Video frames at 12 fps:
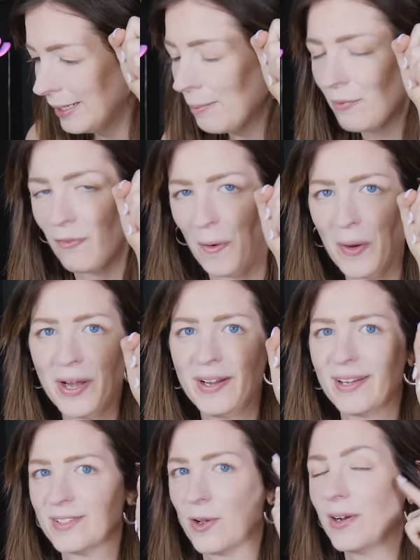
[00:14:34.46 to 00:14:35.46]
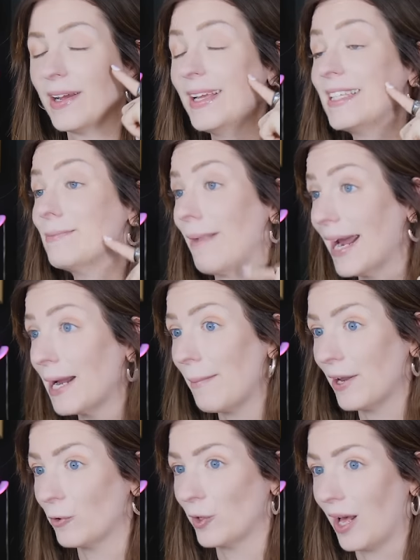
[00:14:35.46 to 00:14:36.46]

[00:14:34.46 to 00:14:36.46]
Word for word: liebe Freund in der Sonne, ist meiner Meinung